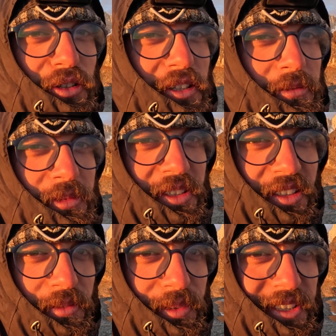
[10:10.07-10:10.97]
o
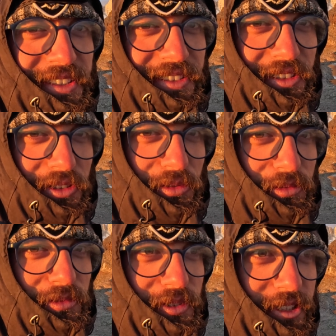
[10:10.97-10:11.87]
gemide ben de
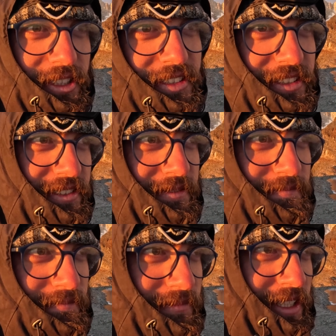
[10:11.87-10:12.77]
olsaydım.
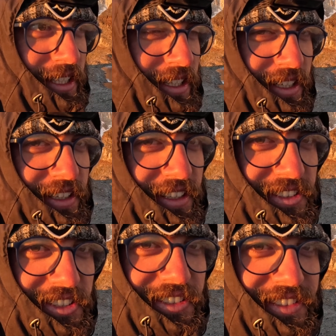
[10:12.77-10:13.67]

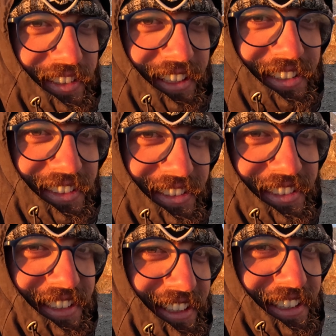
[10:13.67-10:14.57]
Açık
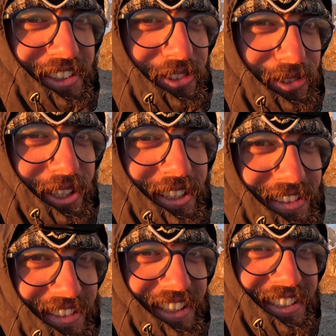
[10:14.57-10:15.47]
denizlere yol
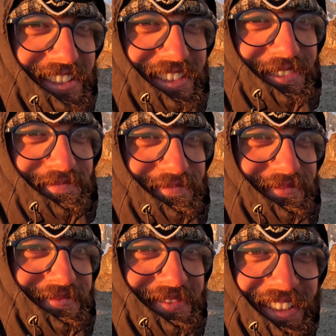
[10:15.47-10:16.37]
alsaydım.
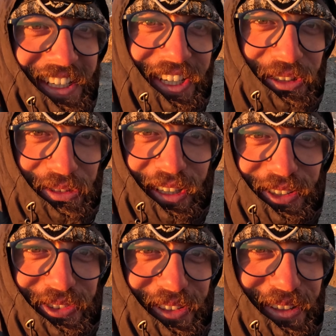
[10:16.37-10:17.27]
Güzel
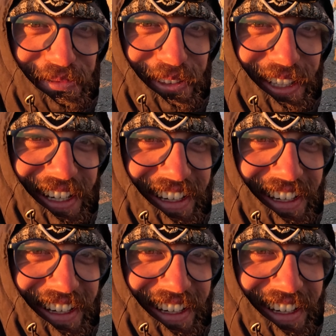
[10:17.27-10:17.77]
görünüyor lan böyle.